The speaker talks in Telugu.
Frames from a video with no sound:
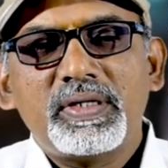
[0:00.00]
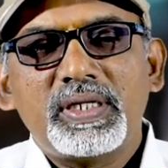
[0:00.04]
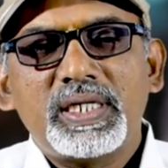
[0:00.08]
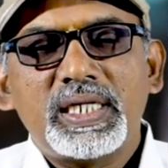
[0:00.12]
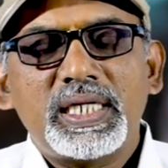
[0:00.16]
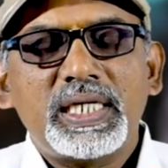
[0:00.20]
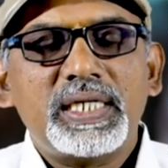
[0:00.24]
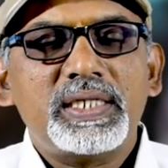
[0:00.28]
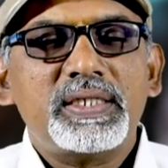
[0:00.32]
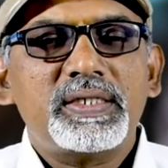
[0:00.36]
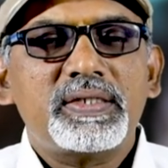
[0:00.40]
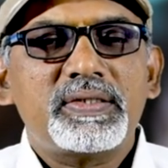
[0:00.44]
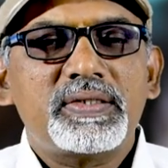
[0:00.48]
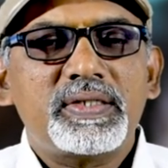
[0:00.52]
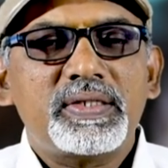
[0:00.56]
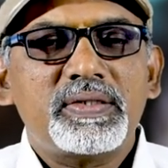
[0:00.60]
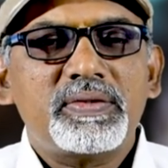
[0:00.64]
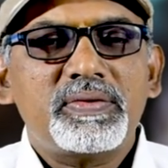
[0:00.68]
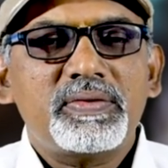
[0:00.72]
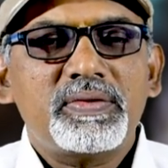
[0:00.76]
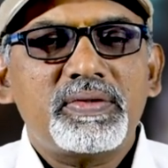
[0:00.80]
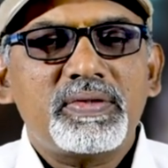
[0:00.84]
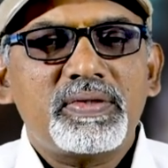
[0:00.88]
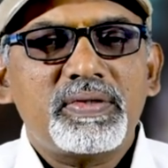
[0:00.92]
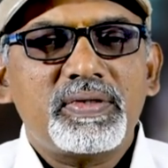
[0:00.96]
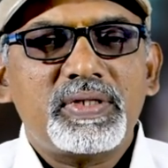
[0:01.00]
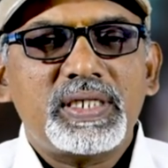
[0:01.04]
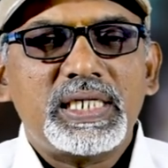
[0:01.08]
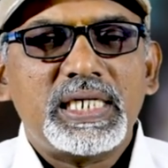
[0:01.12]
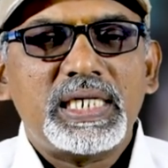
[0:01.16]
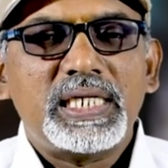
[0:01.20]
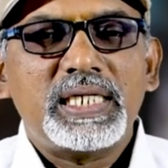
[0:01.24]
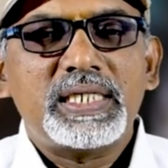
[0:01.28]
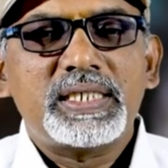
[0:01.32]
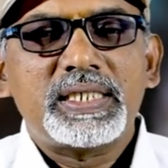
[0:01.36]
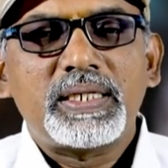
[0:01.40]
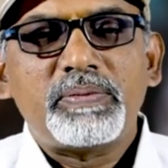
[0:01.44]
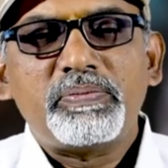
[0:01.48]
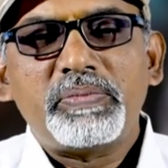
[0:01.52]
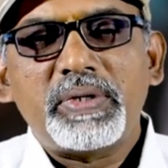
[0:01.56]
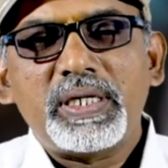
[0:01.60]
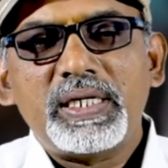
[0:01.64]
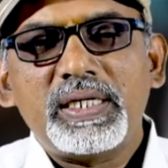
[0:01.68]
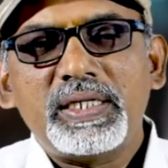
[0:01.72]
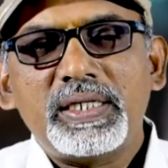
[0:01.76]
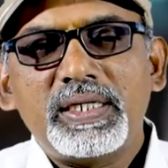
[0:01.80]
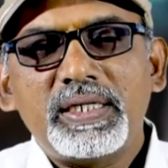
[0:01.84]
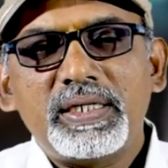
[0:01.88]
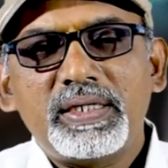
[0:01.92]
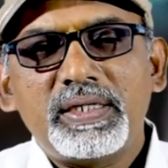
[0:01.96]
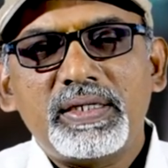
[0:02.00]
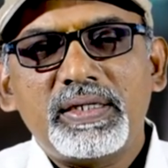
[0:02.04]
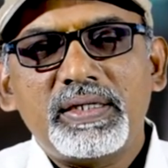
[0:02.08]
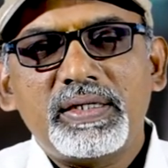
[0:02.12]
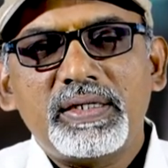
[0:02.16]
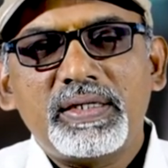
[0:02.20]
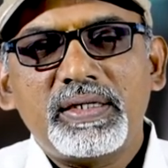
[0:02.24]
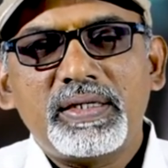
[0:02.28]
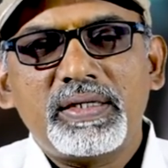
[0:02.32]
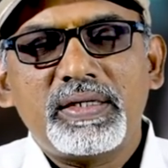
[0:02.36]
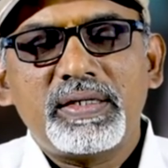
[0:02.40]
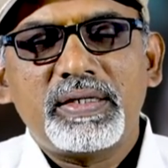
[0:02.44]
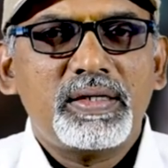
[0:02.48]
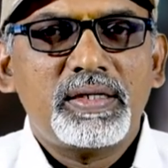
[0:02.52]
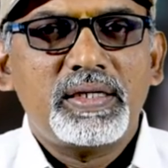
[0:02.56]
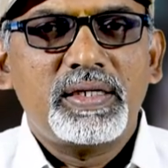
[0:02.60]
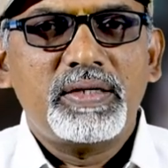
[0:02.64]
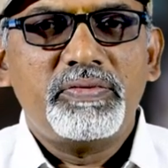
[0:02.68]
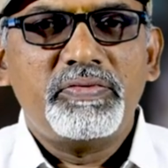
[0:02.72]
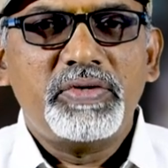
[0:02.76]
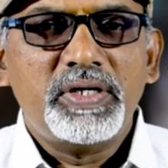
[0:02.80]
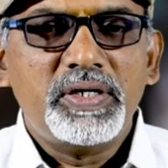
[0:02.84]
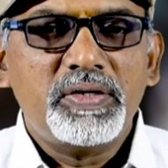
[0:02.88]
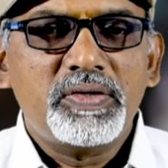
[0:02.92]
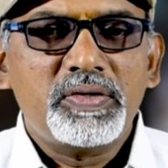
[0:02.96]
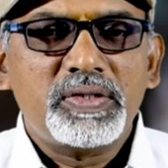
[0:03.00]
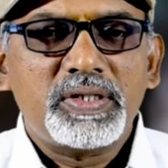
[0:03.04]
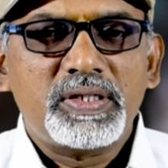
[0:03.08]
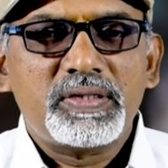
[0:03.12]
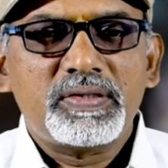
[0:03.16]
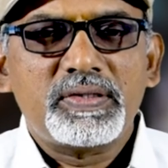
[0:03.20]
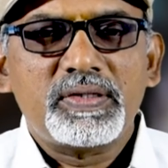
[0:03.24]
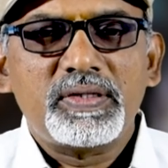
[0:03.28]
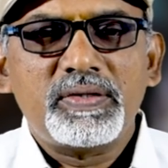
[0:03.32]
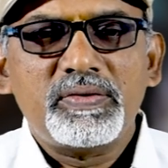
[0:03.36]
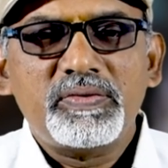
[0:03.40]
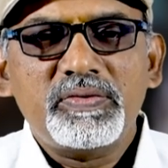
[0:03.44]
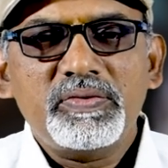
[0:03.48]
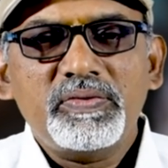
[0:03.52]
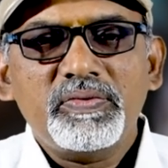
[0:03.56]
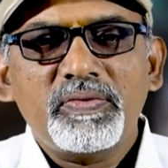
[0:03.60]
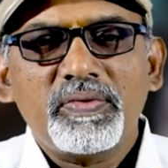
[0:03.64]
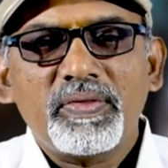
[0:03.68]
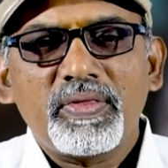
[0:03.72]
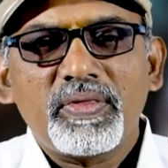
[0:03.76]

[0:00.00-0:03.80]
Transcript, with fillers: నేనేం చేశాను ఇవన్నీ చెప్పాలని ఈ వీడియో చేస్తున్నాము